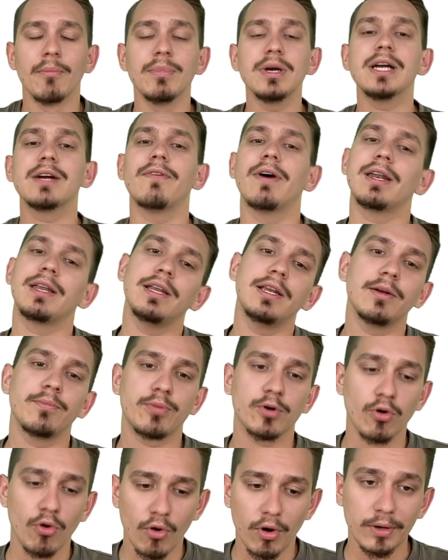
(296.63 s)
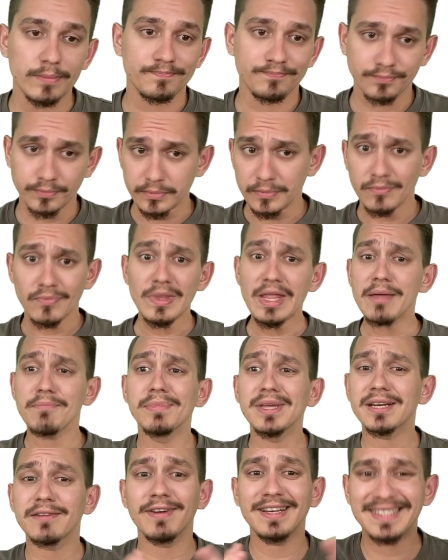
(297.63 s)
мы говорили про
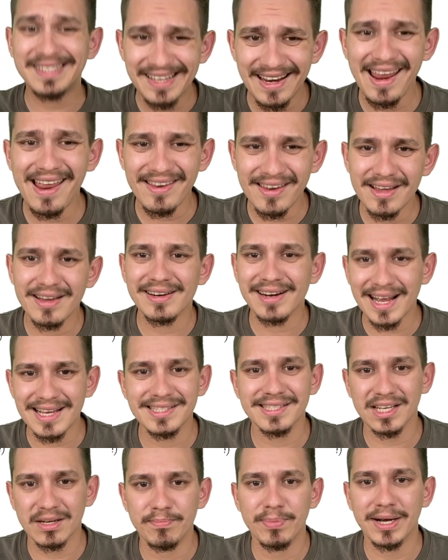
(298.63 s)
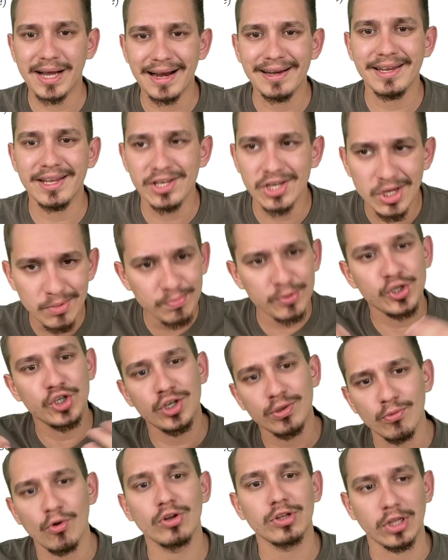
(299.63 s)
мировоззрение разных поколений и
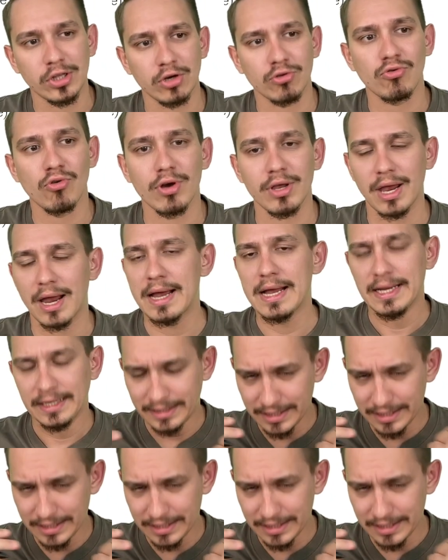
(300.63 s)
почему оно такое.